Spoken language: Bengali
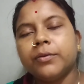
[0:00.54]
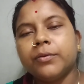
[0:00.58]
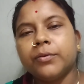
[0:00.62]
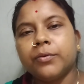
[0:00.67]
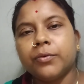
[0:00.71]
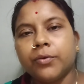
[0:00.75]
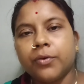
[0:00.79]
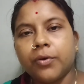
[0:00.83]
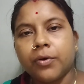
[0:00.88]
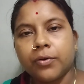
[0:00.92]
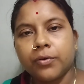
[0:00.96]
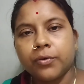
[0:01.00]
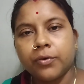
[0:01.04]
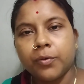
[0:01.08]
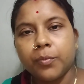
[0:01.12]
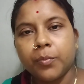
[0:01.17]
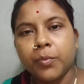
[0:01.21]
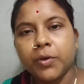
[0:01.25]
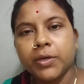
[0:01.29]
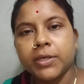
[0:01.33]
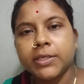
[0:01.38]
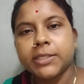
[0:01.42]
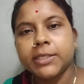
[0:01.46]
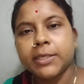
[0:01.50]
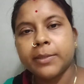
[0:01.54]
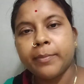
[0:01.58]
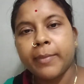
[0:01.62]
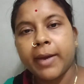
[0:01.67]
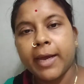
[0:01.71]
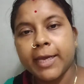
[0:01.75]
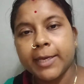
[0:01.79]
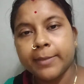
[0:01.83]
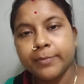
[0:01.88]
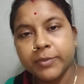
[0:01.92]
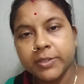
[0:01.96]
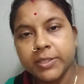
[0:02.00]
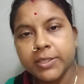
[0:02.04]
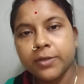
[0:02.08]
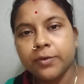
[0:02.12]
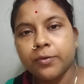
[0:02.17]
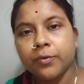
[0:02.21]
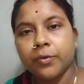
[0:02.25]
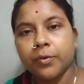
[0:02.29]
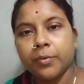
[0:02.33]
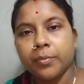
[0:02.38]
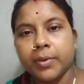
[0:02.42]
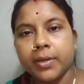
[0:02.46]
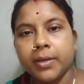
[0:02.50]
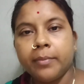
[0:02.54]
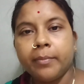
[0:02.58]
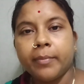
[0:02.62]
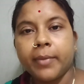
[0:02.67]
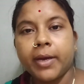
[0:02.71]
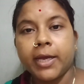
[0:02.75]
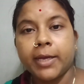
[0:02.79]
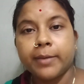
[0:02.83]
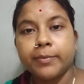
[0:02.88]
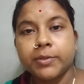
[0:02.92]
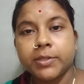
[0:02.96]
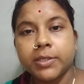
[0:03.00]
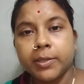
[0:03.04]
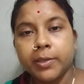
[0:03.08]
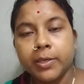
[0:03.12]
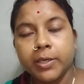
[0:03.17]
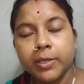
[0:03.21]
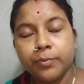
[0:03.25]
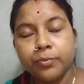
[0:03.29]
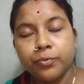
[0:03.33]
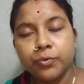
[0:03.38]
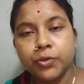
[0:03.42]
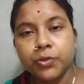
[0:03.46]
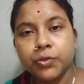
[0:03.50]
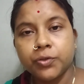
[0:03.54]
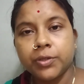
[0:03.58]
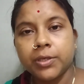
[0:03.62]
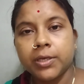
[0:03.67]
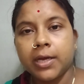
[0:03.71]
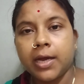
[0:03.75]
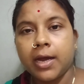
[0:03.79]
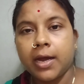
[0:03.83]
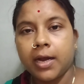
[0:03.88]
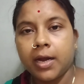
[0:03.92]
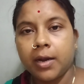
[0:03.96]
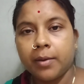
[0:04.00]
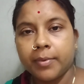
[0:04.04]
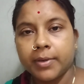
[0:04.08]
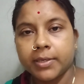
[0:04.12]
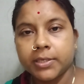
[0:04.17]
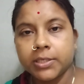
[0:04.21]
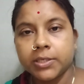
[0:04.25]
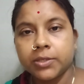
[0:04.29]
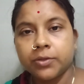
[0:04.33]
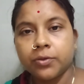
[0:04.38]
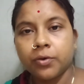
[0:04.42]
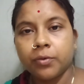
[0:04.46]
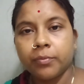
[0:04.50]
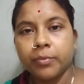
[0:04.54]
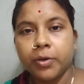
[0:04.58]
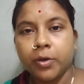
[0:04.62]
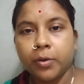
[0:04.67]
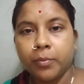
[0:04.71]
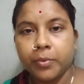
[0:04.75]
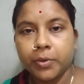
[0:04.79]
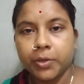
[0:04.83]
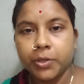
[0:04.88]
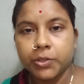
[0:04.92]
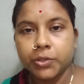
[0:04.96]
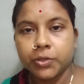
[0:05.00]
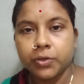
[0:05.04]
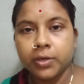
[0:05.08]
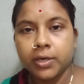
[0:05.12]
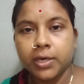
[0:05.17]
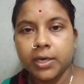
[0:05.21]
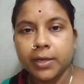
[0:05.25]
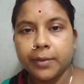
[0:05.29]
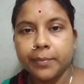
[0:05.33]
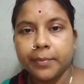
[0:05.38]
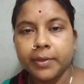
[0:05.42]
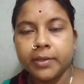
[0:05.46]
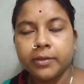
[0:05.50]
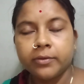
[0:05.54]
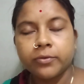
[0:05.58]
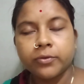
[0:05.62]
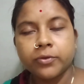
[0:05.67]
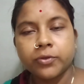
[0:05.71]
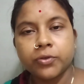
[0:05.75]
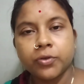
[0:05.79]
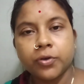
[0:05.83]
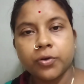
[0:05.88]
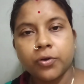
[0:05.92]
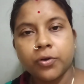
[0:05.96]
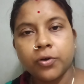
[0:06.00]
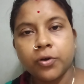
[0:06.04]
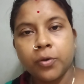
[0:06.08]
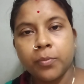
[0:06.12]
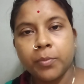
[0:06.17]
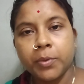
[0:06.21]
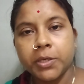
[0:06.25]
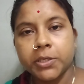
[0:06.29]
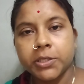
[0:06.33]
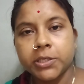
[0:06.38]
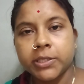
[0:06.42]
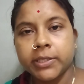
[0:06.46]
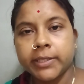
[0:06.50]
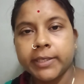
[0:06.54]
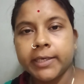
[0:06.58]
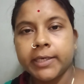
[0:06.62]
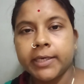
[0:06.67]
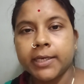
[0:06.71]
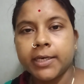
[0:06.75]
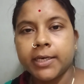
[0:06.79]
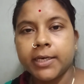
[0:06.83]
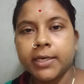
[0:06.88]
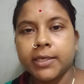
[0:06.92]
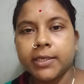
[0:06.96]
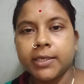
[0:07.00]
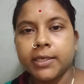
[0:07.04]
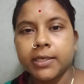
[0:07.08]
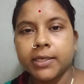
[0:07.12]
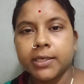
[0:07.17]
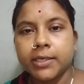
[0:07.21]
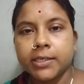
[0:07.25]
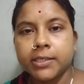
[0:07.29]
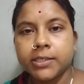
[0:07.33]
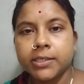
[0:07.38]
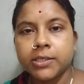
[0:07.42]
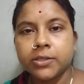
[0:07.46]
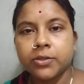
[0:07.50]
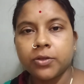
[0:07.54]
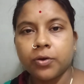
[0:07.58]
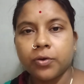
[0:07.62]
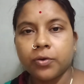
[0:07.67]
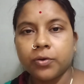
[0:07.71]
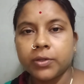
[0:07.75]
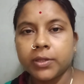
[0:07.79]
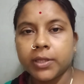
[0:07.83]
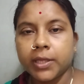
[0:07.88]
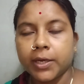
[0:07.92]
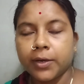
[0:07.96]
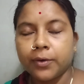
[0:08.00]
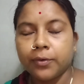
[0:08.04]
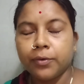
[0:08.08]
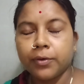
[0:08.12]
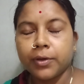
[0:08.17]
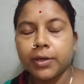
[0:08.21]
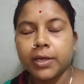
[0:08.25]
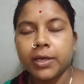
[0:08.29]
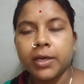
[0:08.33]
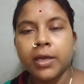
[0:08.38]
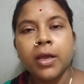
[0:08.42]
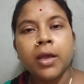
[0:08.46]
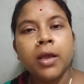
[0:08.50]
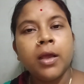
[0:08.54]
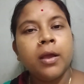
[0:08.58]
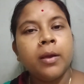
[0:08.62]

তো ডক্টর বলেছে বায়োপসি করবে বায়োপসির রিপোর্ট যদি খারাপ আসে তবে অপারেশন লাগবে তো যখন অপারেশন থিয়েটারে নিয়ে গিয়েছে তখন দেখলো কি